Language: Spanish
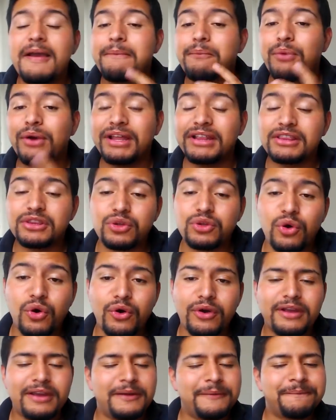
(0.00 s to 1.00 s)
buen
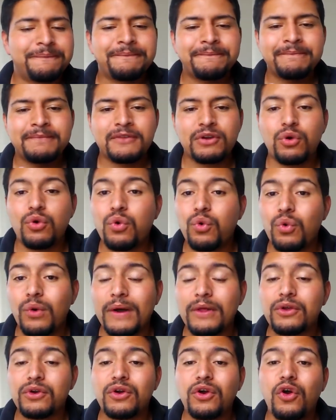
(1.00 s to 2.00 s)
toque, un
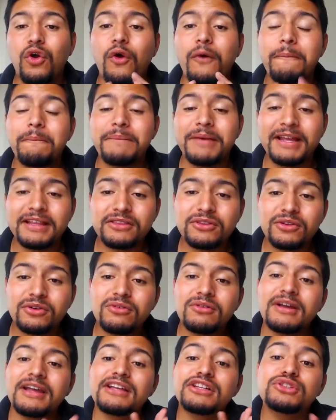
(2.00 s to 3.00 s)
jugador
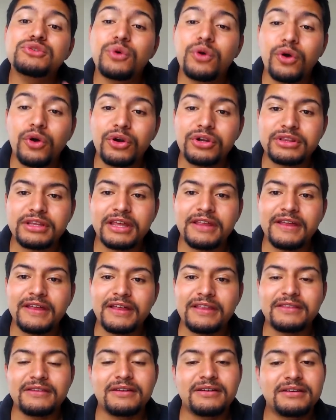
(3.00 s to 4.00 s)
completo en su corta
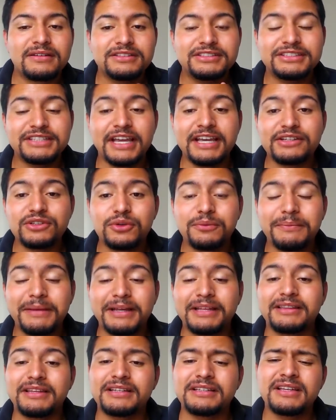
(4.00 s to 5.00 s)
edad. Jason
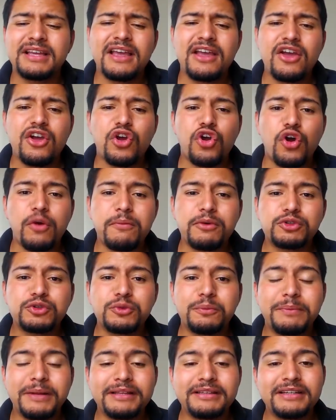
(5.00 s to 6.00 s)
Méndez. Como
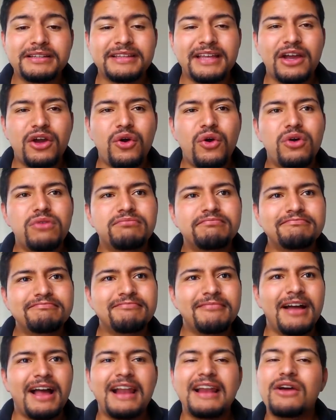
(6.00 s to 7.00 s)
suplente tengo
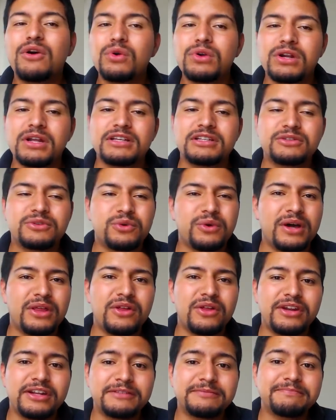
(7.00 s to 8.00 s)
algunos
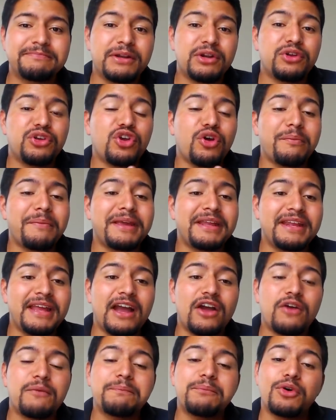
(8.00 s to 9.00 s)
jugadores, pero yo me
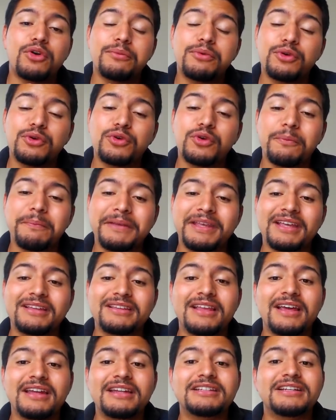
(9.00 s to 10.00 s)
iría por Bruno
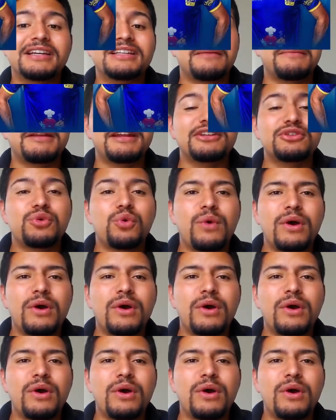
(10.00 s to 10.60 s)
Piñatares, que también es un